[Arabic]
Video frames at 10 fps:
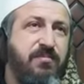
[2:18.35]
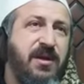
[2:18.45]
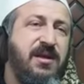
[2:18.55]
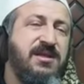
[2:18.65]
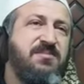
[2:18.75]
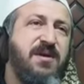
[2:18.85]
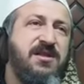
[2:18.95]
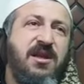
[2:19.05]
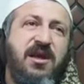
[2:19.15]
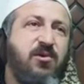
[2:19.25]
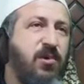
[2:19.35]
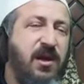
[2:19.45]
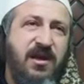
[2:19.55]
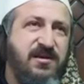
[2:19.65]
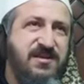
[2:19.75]
بالنسبة
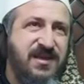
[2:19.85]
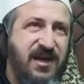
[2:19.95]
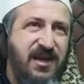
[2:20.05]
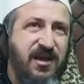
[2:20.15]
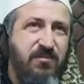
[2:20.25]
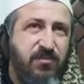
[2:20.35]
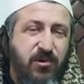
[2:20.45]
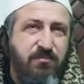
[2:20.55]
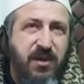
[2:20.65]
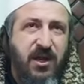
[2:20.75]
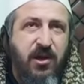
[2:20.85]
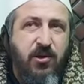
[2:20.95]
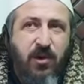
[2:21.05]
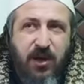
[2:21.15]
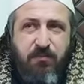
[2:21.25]
لكل إنسان مؤمن
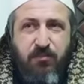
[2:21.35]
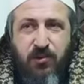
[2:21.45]
يحب